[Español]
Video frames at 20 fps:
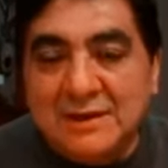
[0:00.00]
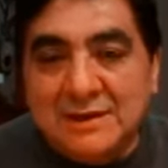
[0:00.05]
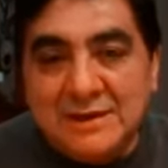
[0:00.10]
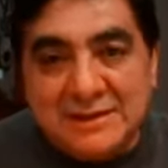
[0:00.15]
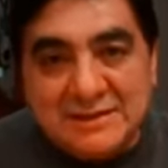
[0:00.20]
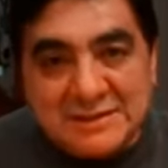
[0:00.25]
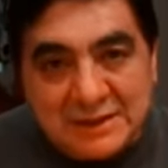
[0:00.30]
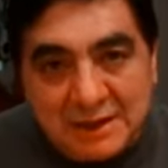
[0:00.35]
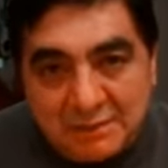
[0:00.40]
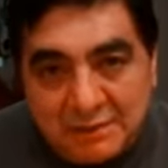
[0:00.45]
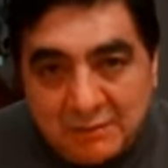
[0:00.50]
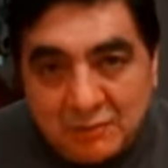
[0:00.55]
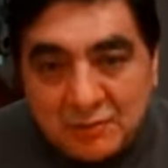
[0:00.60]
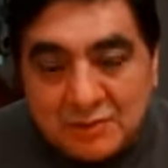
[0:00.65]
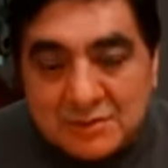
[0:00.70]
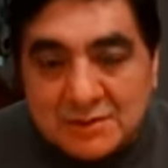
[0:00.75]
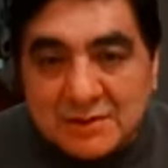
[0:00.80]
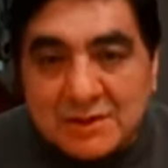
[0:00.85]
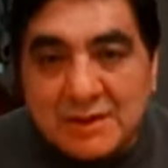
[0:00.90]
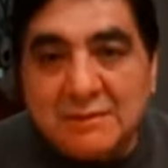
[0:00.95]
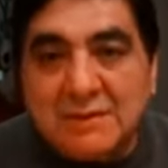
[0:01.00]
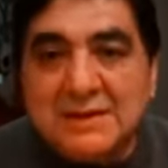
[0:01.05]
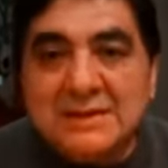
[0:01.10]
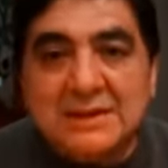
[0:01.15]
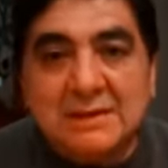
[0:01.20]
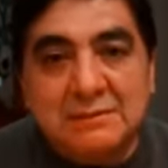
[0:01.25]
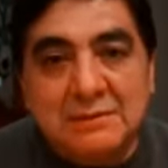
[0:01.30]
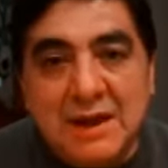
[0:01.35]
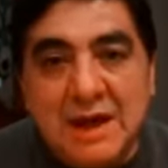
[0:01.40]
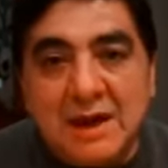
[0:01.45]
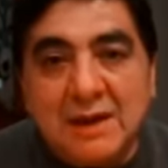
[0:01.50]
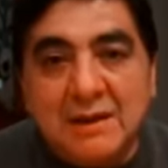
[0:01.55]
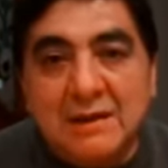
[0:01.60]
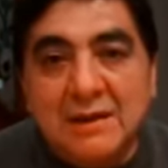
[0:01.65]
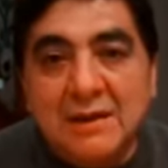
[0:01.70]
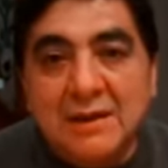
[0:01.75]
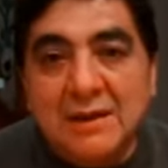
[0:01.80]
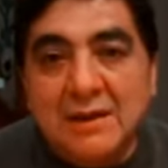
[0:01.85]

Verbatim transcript: y sabemos que vas a hablar